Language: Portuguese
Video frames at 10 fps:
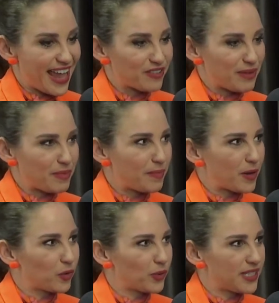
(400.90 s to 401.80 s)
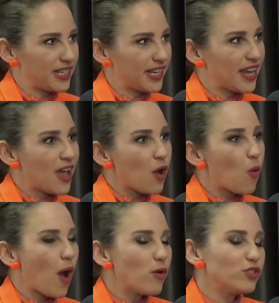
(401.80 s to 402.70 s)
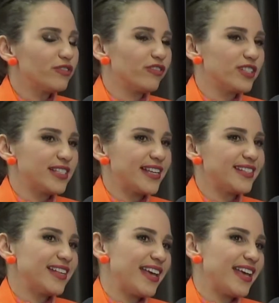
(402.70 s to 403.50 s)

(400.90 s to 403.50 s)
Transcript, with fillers: E aí eu sempre pergunto assim: qual de vocês